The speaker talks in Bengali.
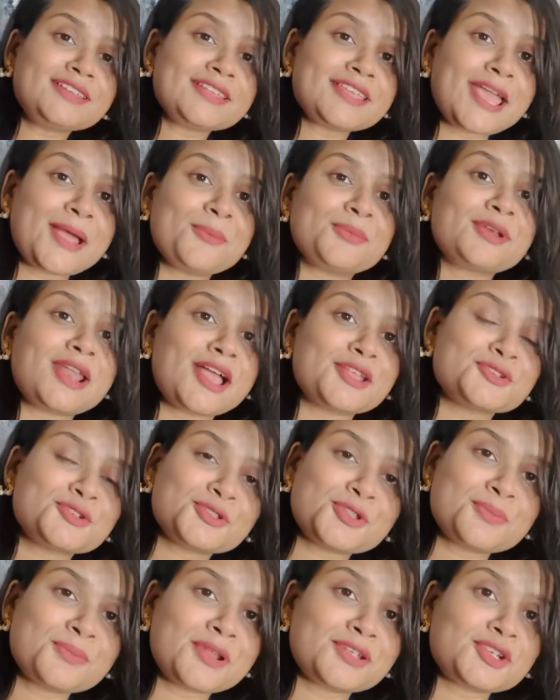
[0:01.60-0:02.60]
কেমন আছো
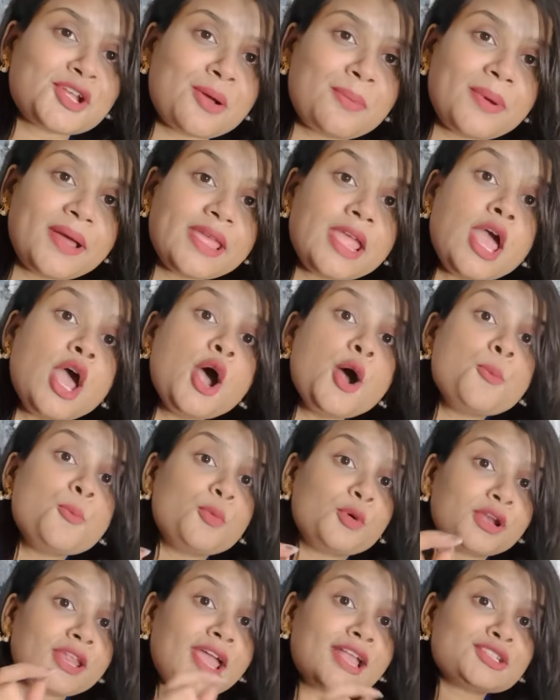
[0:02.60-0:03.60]
তোমরা সবাই
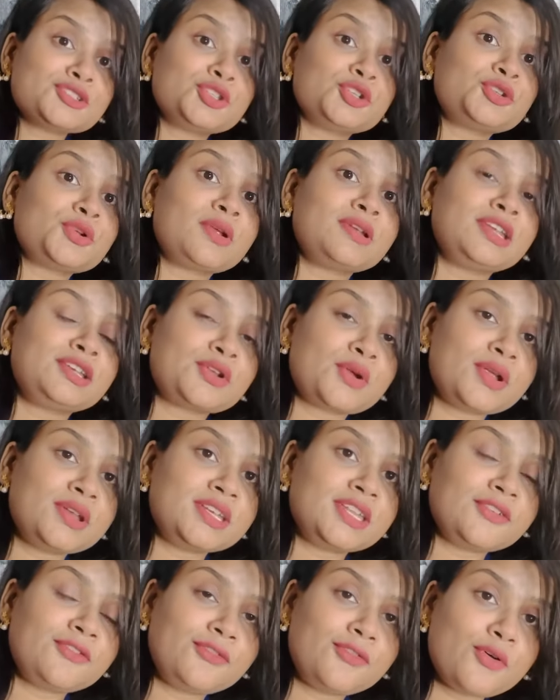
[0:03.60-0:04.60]
মনে আছো তো টোয়েন্টি
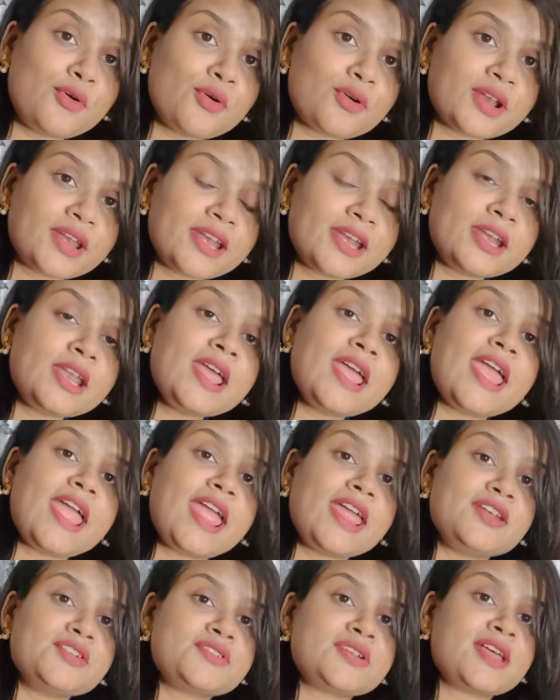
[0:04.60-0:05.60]
টোয়েন্টি ফোর এর
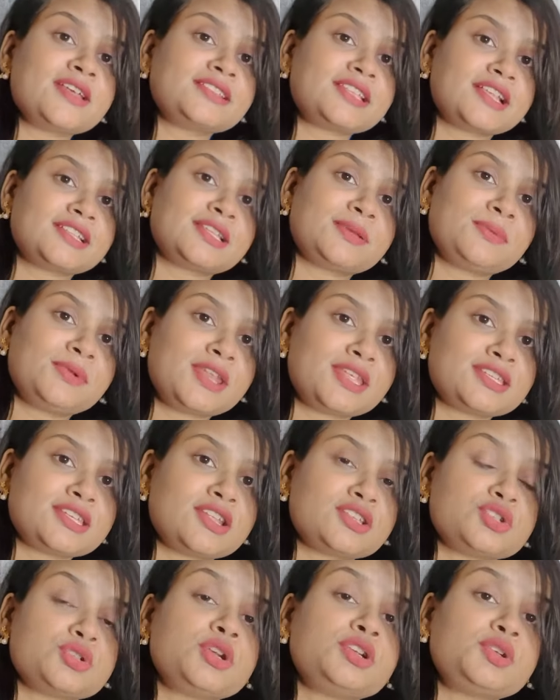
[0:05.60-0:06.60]
এন্ট্রান্স
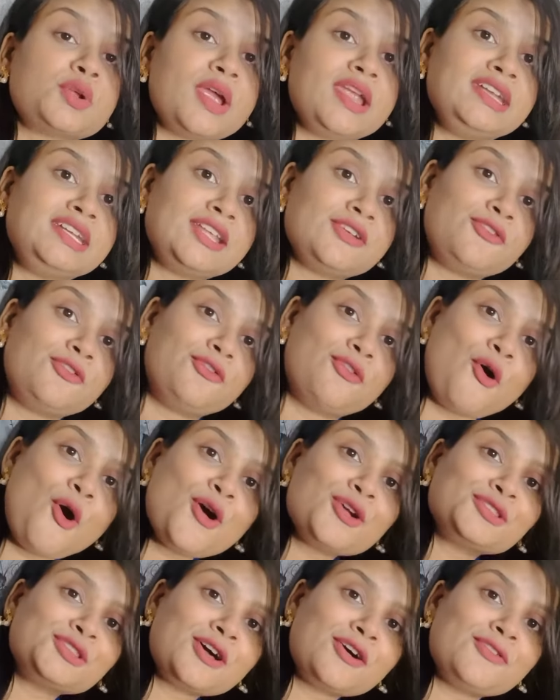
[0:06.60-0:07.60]
এক্সামিনেশনের জন্য টোয়েন্টি
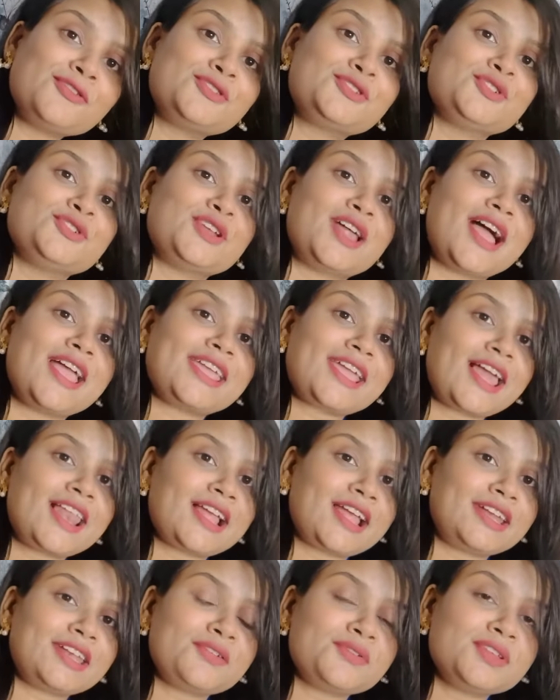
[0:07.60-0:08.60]
ফোর্থ অফ জুলাই
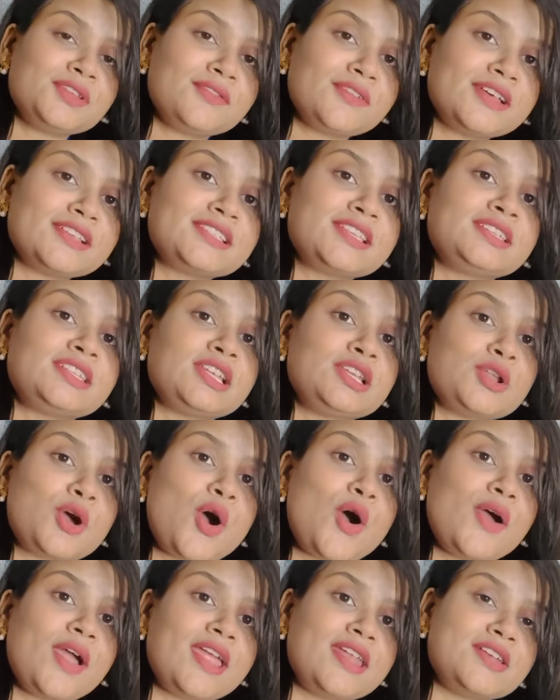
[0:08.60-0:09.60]
ক্যালকাটা ইউনিভার্সিটি ল
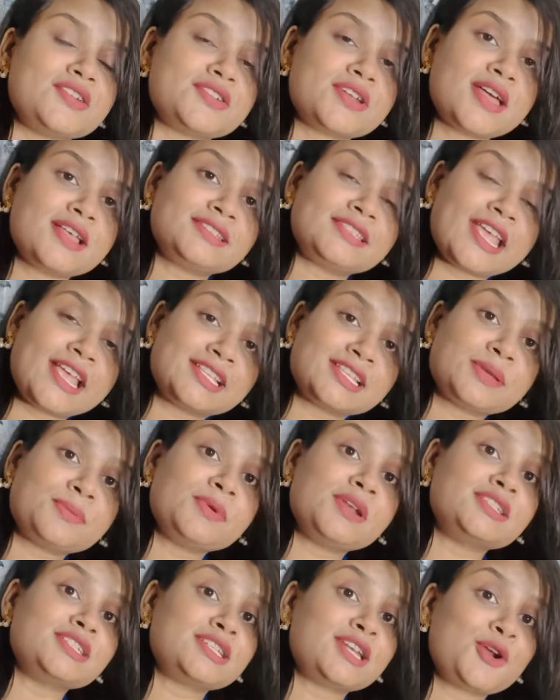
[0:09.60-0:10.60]
এন্ট্রান্স
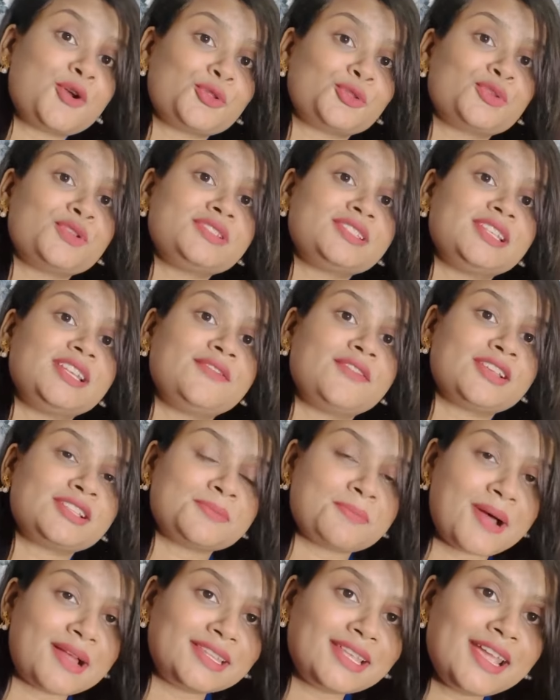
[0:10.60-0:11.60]
এক্সামিনেশনের নতুন সিলেবাস
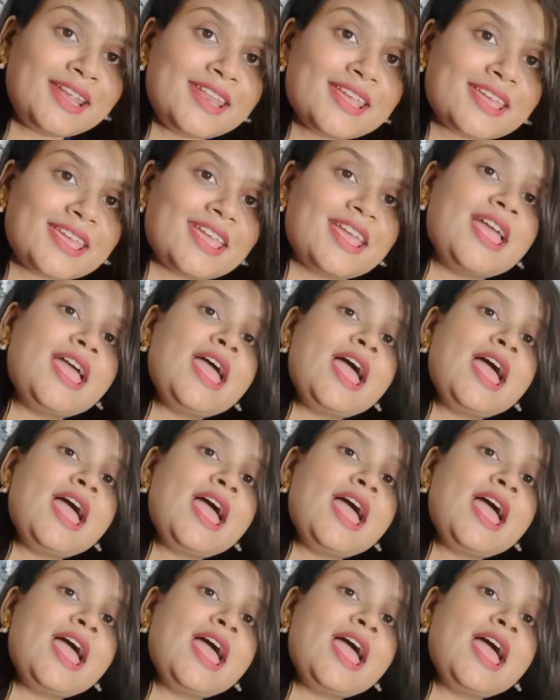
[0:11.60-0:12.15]
মাথায় রেখে